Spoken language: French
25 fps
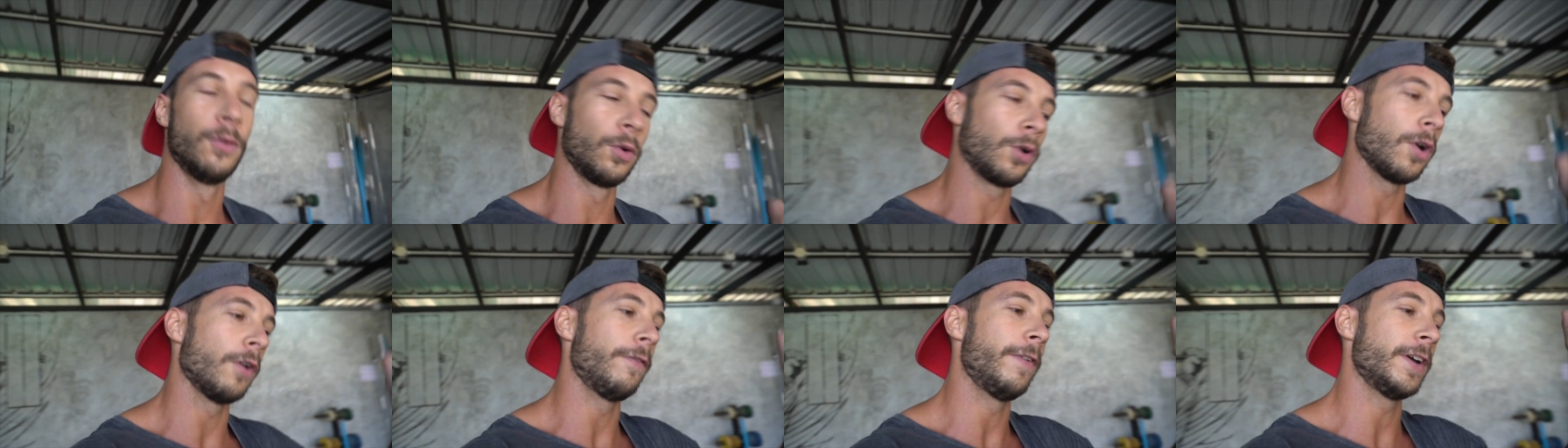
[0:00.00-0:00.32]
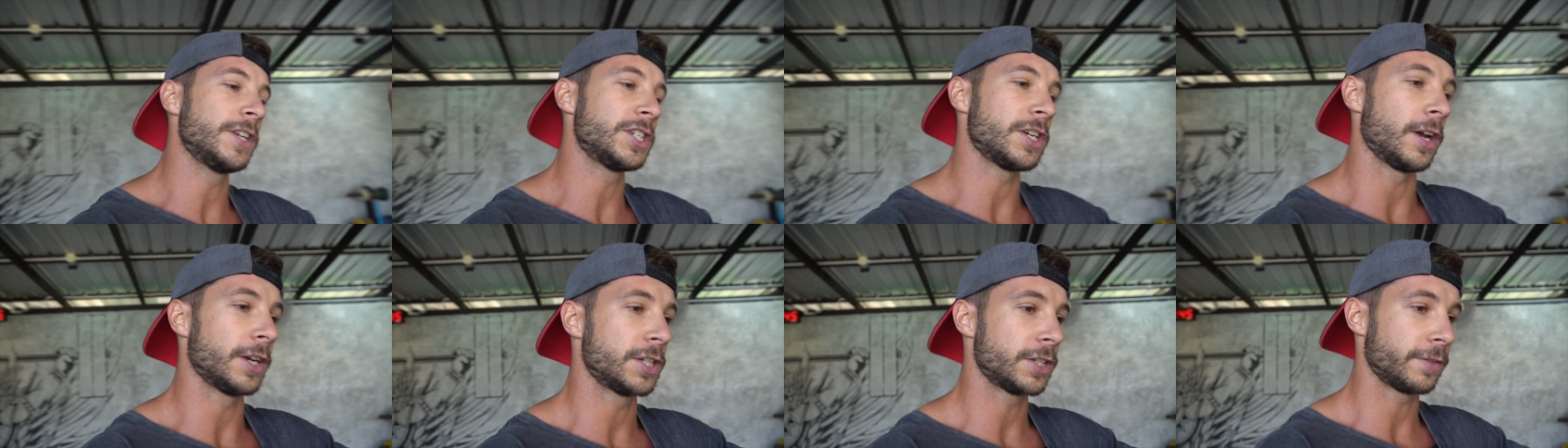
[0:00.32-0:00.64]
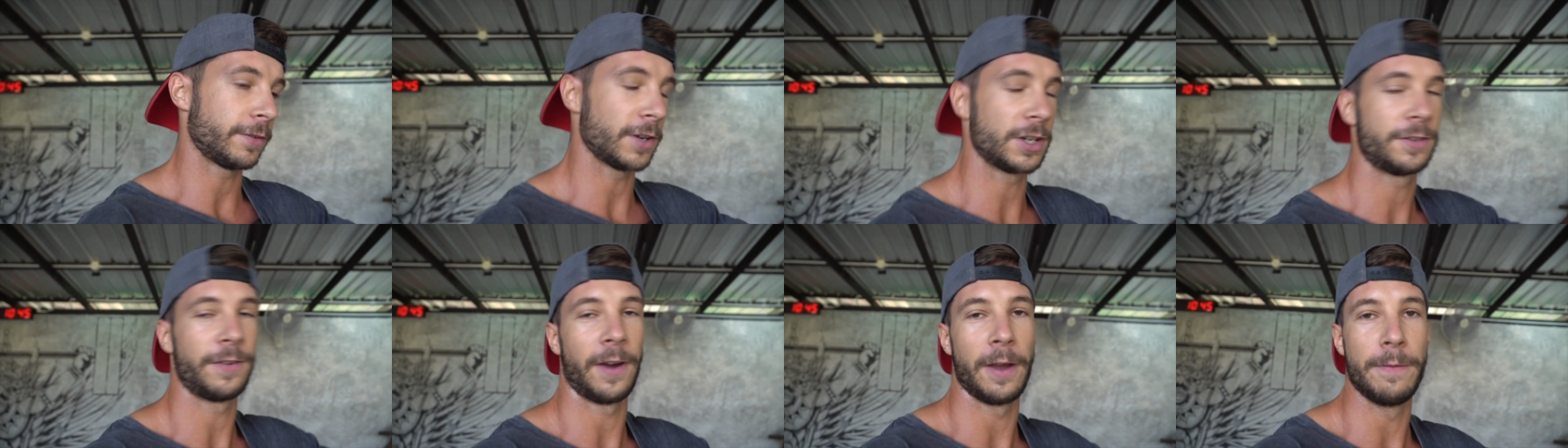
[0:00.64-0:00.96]
Donc en fait, chaque
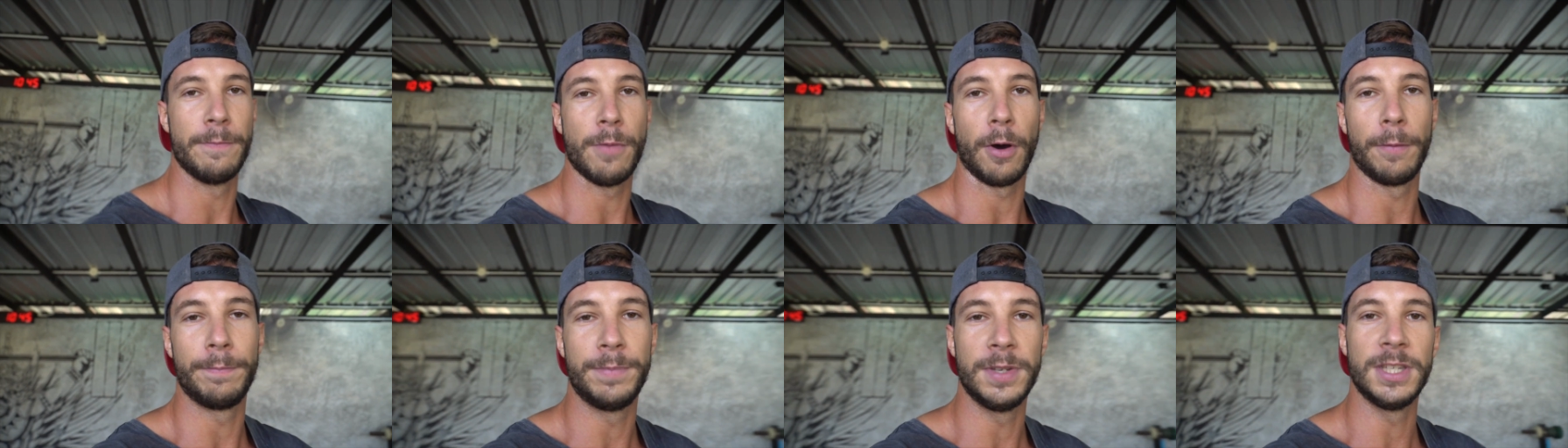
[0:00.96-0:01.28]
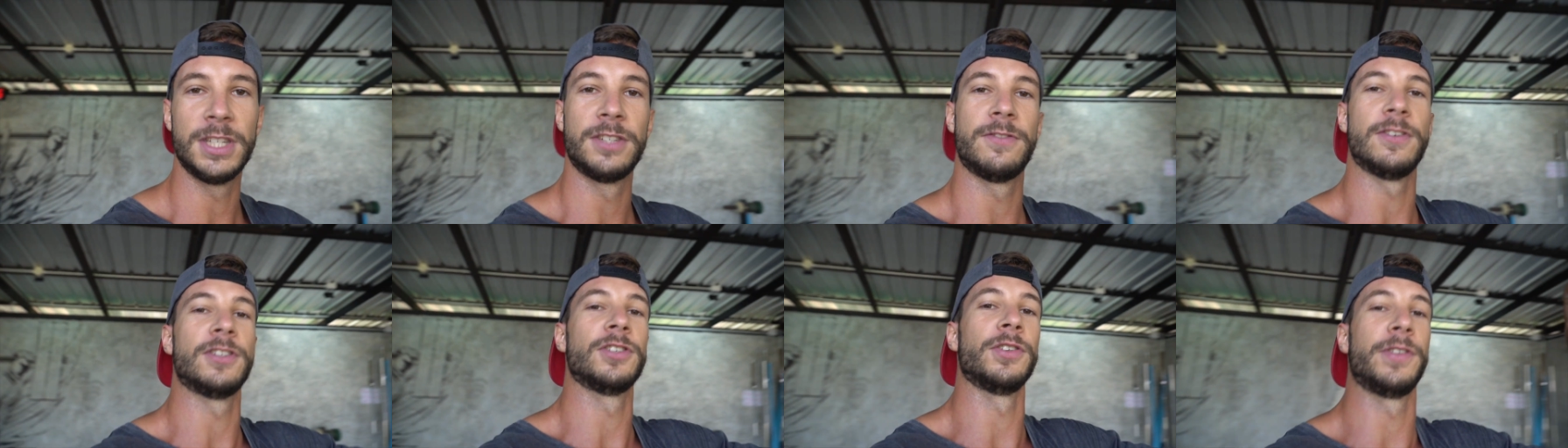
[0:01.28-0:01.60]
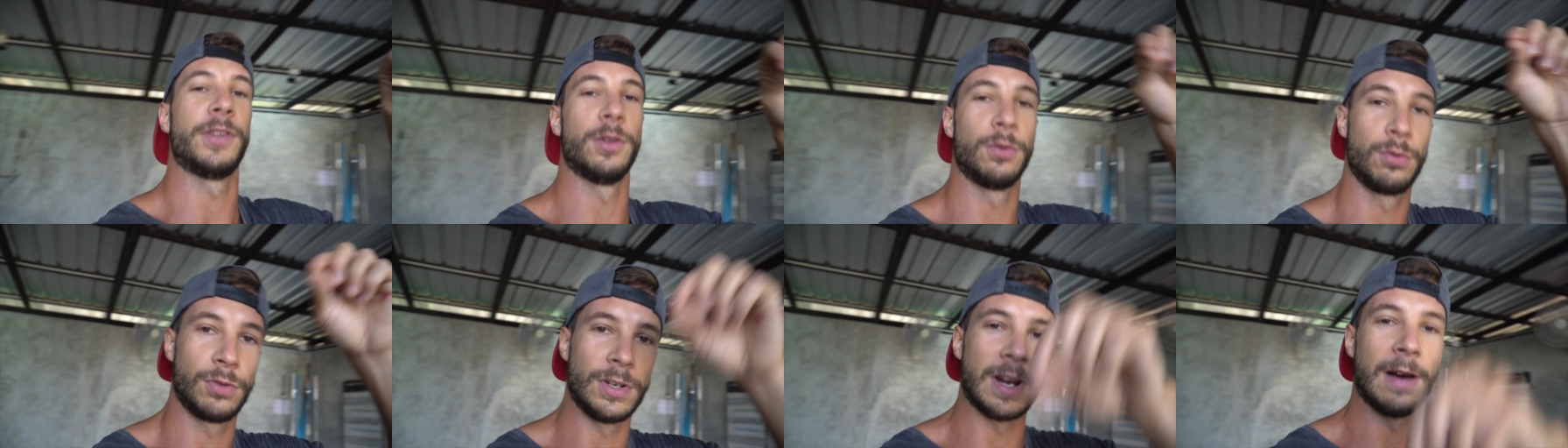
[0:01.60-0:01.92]
fois, je vais faire une burpee, je vais
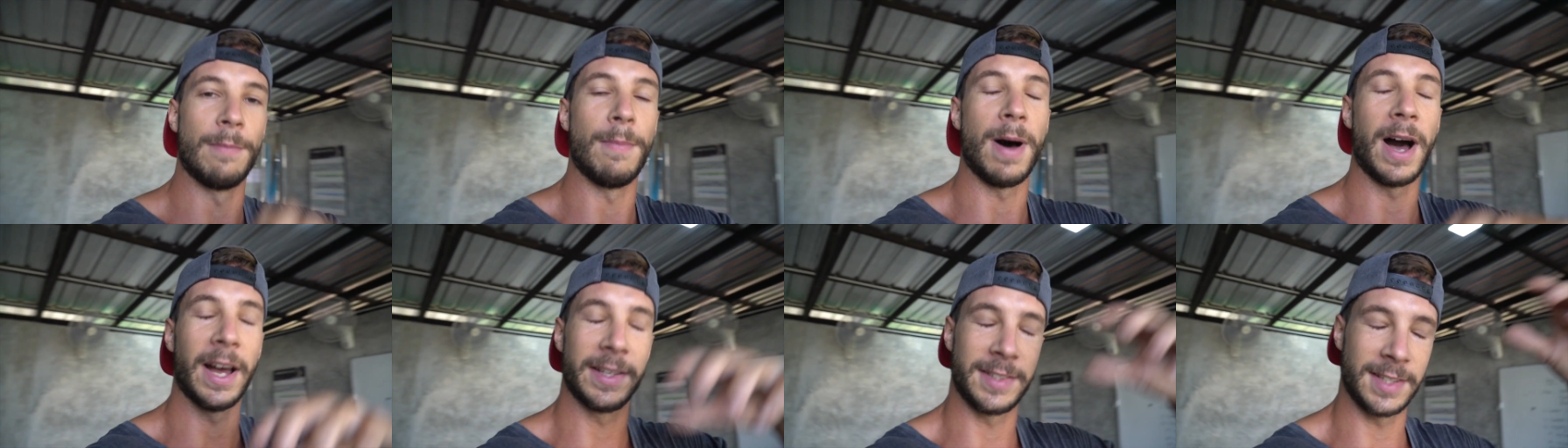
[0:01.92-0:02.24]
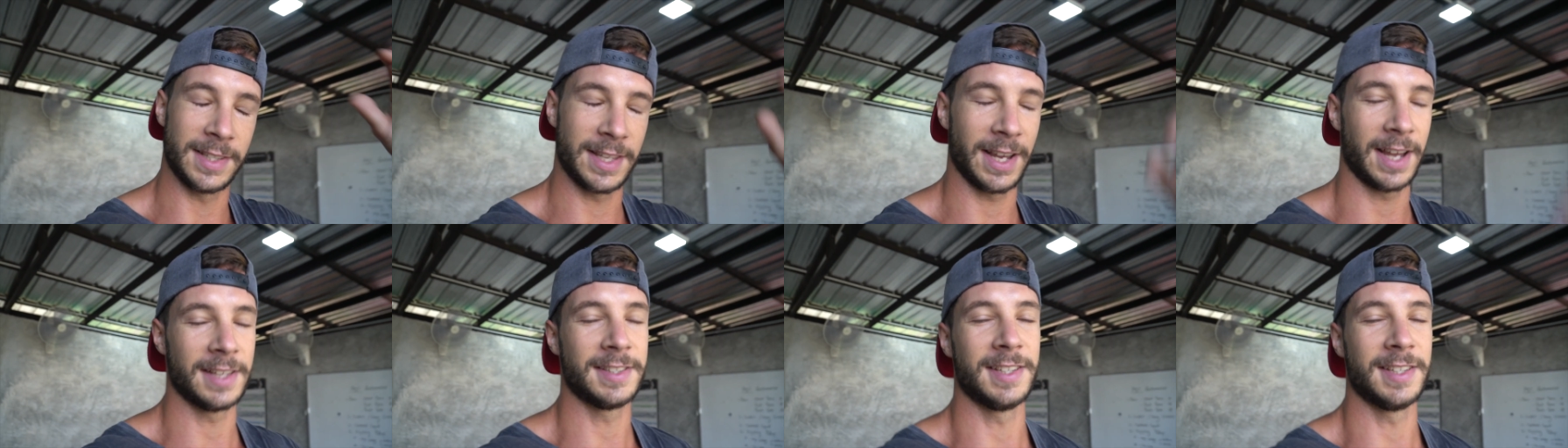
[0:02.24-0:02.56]
sauter au-dessus de la barre, etc.,